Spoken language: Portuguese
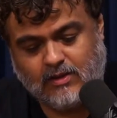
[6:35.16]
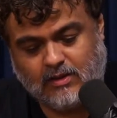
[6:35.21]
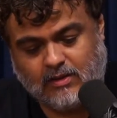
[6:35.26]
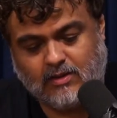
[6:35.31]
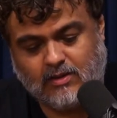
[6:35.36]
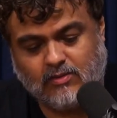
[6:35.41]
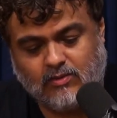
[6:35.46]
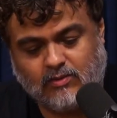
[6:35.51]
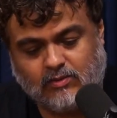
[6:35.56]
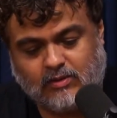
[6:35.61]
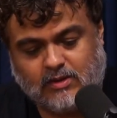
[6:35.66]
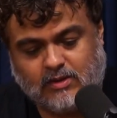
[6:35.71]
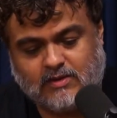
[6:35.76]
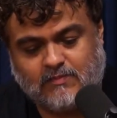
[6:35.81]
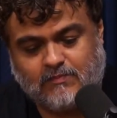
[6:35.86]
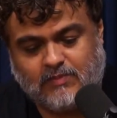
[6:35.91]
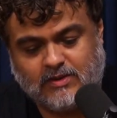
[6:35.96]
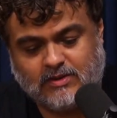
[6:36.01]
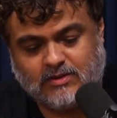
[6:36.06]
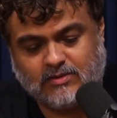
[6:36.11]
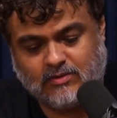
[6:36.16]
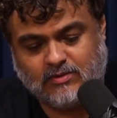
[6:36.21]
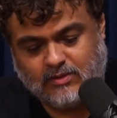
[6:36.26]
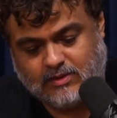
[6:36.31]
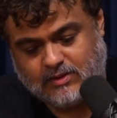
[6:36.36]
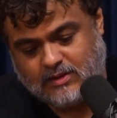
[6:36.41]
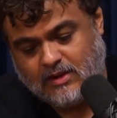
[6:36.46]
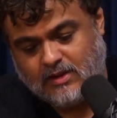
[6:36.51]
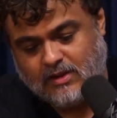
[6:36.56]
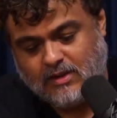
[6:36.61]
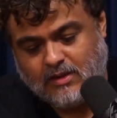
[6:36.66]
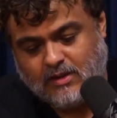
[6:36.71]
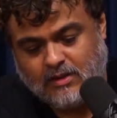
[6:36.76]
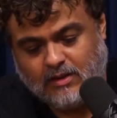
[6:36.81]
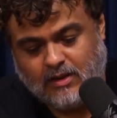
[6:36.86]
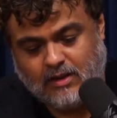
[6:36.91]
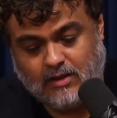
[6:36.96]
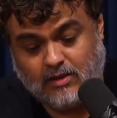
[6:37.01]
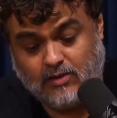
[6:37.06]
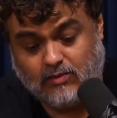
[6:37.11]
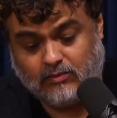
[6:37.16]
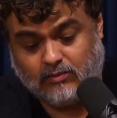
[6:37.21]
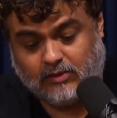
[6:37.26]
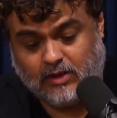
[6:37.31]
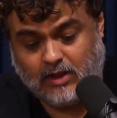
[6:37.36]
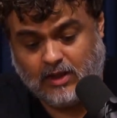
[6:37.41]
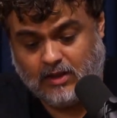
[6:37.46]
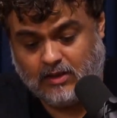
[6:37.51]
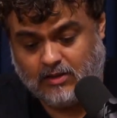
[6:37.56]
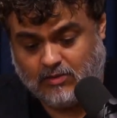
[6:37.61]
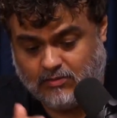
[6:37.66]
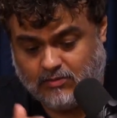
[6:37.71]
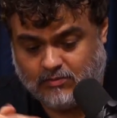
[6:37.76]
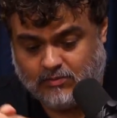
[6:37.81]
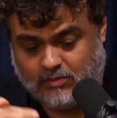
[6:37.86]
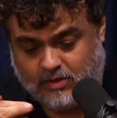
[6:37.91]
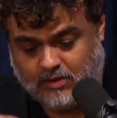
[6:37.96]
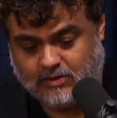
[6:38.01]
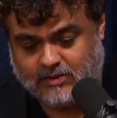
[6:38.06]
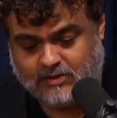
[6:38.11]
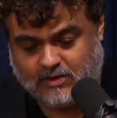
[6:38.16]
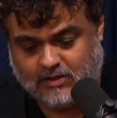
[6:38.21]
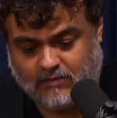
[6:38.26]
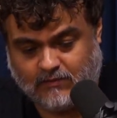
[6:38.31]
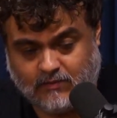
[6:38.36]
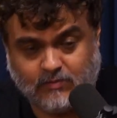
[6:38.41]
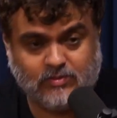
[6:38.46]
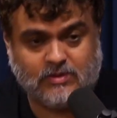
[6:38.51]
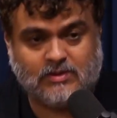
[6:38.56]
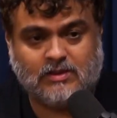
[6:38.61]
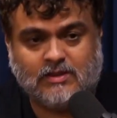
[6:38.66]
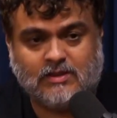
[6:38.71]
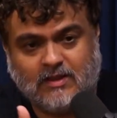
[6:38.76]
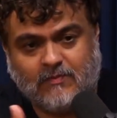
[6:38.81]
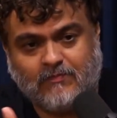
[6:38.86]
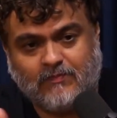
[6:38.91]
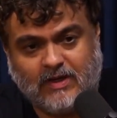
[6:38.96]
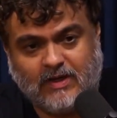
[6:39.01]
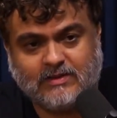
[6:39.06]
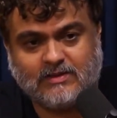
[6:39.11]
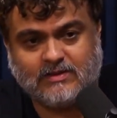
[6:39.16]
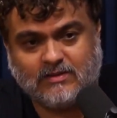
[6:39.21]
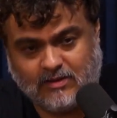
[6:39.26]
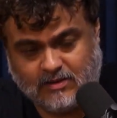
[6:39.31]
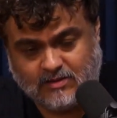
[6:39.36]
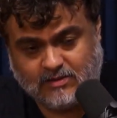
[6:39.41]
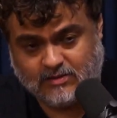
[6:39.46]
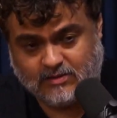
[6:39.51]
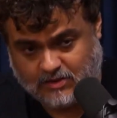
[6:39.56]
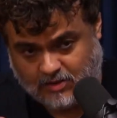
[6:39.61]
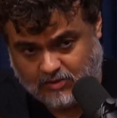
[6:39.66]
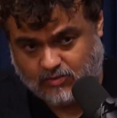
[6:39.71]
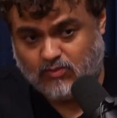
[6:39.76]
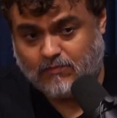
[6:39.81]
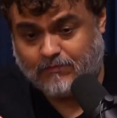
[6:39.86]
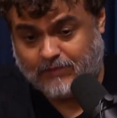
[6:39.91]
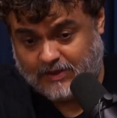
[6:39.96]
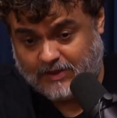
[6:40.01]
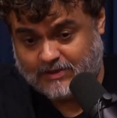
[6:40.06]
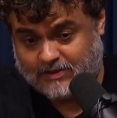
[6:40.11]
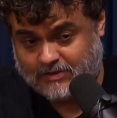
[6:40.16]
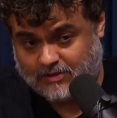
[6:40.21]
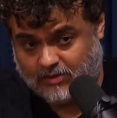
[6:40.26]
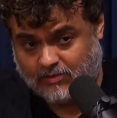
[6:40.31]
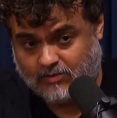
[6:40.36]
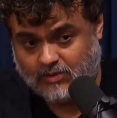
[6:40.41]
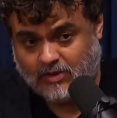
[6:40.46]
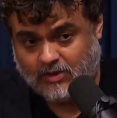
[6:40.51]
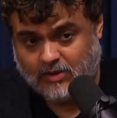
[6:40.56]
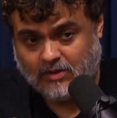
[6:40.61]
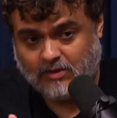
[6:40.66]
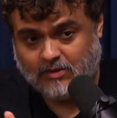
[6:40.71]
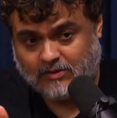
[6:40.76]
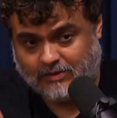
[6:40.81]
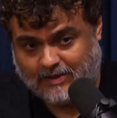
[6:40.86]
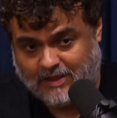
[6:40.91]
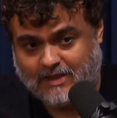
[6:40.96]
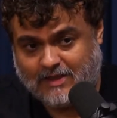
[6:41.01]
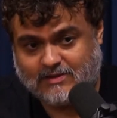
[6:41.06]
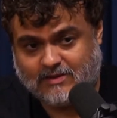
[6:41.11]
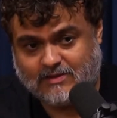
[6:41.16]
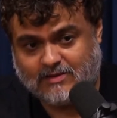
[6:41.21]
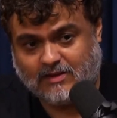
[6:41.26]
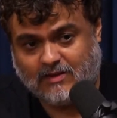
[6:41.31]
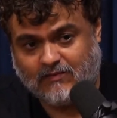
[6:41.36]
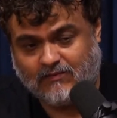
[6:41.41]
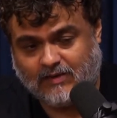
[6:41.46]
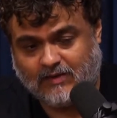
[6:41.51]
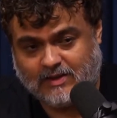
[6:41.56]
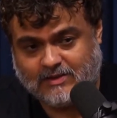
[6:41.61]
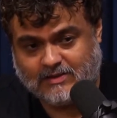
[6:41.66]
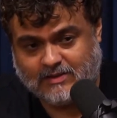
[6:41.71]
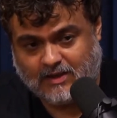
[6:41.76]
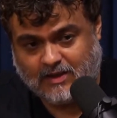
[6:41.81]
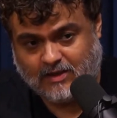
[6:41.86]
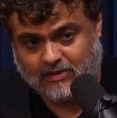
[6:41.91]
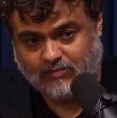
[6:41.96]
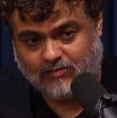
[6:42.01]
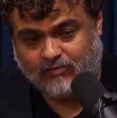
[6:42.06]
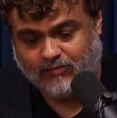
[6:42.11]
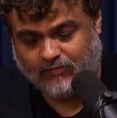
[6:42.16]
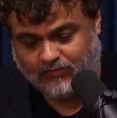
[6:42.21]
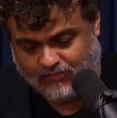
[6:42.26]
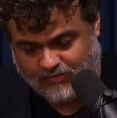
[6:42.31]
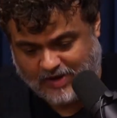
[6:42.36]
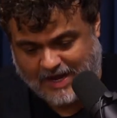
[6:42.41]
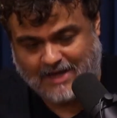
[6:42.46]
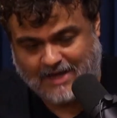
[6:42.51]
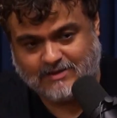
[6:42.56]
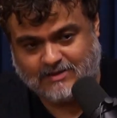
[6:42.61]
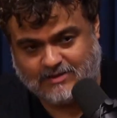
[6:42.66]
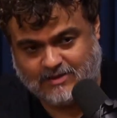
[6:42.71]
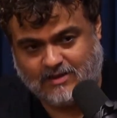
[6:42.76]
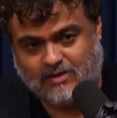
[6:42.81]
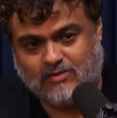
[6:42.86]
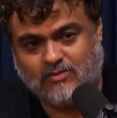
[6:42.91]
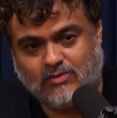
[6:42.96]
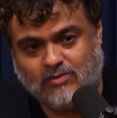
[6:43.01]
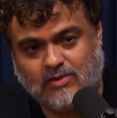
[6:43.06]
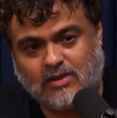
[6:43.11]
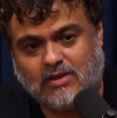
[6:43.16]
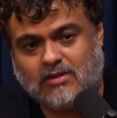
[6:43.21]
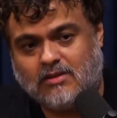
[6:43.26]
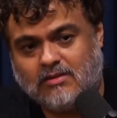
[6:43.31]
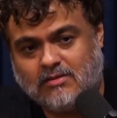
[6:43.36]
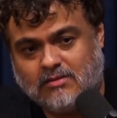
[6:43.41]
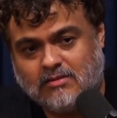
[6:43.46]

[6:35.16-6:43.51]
que outras pessoas que não tenham essa, vamos dizer, essa paciência, essa compreensão dessas que vazaram, vaze agora?